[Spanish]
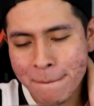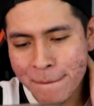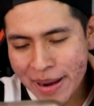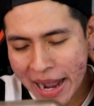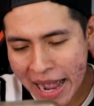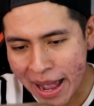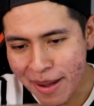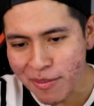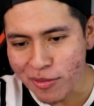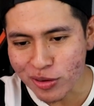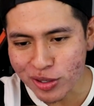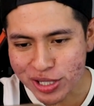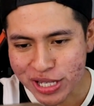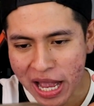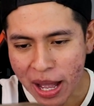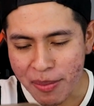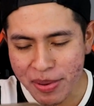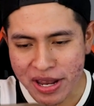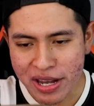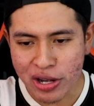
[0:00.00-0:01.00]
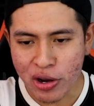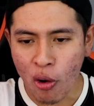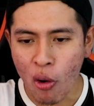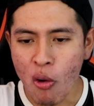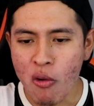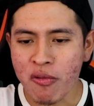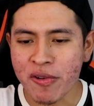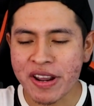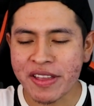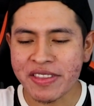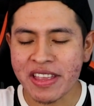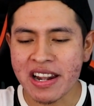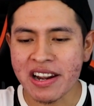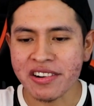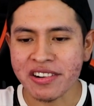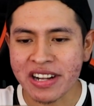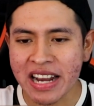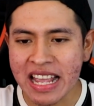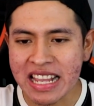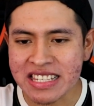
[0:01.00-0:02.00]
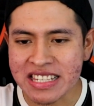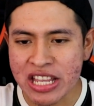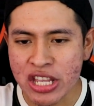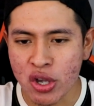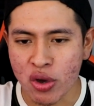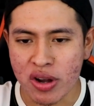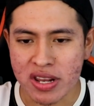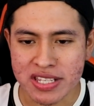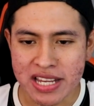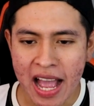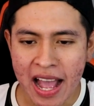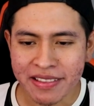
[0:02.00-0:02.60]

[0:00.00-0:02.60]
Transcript: Vamos a abrir cofre del rey, señores.